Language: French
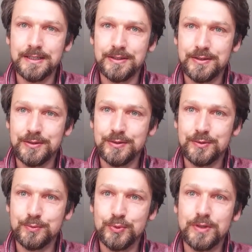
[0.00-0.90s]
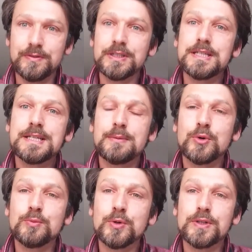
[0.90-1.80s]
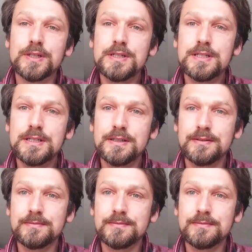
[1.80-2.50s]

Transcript: Euh, on peut inventer sa propre danse.